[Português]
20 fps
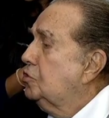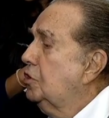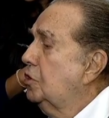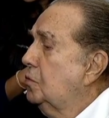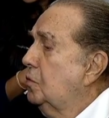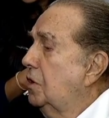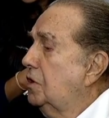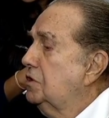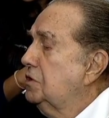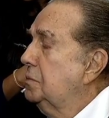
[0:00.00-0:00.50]

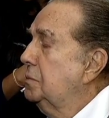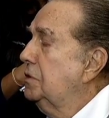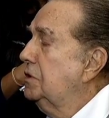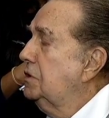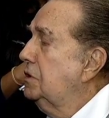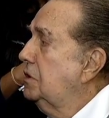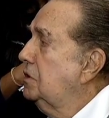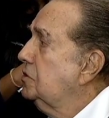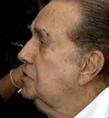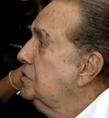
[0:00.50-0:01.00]
seu
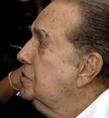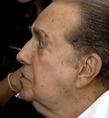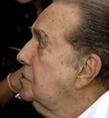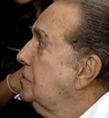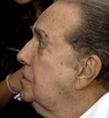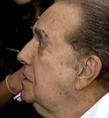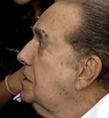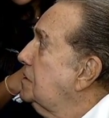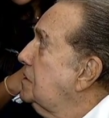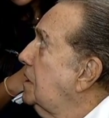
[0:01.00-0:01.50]
ex-ministro
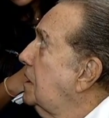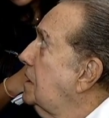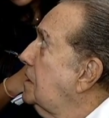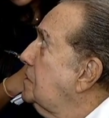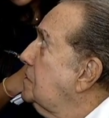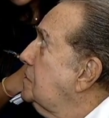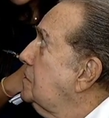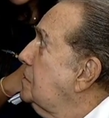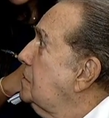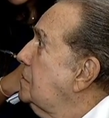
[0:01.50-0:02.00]
do
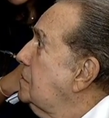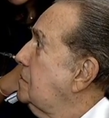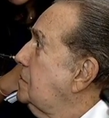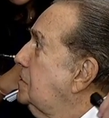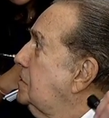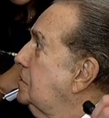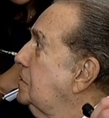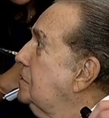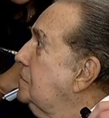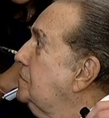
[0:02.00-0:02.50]
Exército,
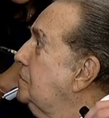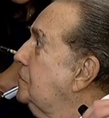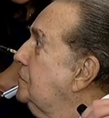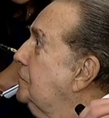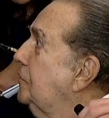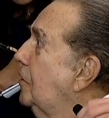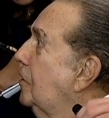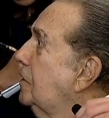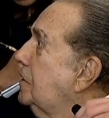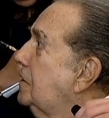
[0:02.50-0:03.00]
Silvio
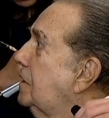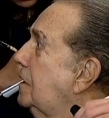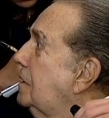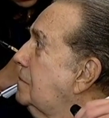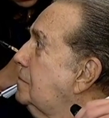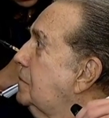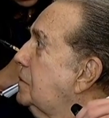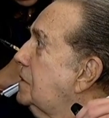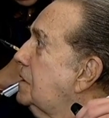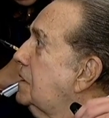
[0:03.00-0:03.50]

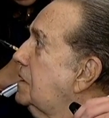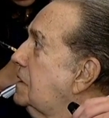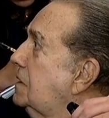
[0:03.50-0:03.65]
Frota, por